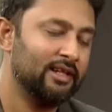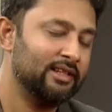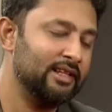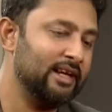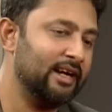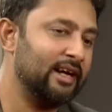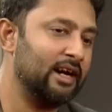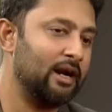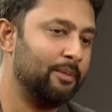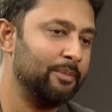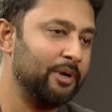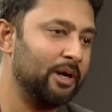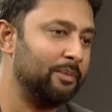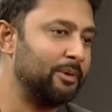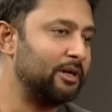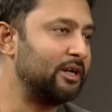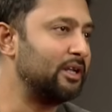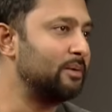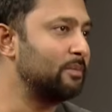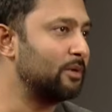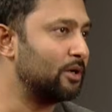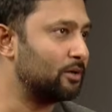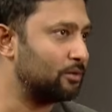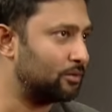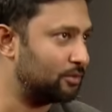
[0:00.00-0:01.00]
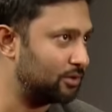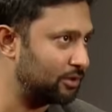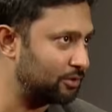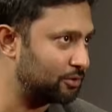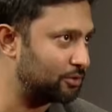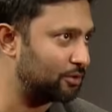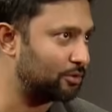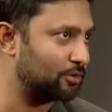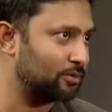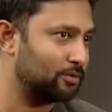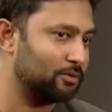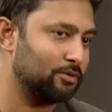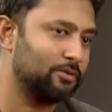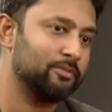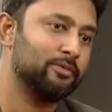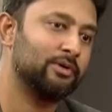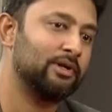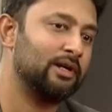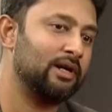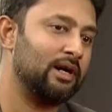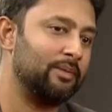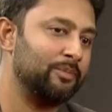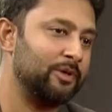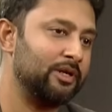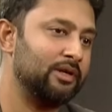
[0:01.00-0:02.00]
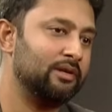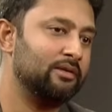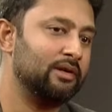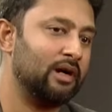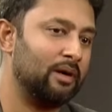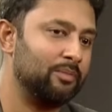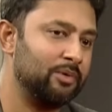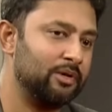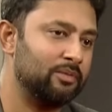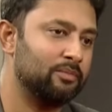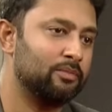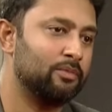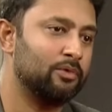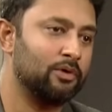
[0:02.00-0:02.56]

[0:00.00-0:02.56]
দেখেন আমি আমার টিমকে কোনোদিন ছোটো করবো না আমি আমি